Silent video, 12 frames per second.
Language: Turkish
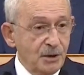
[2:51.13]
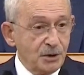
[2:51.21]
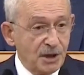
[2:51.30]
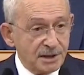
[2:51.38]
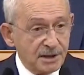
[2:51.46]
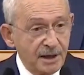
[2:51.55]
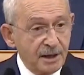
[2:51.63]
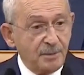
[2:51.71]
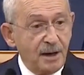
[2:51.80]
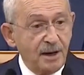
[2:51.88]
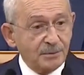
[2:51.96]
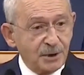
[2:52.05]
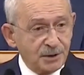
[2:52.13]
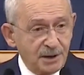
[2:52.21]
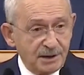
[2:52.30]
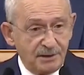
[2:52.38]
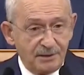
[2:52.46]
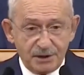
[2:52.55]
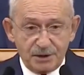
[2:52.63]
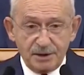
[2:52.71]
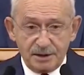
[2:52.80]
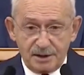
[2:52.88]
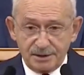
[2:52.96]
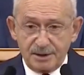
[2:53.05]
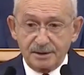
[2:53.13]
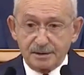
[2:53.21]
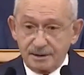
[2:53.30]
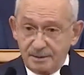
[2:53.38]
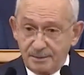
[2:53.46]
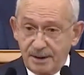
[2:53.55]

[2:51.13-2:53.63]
Cezayir Bağımsızlık Savaşı'nı kazandığında,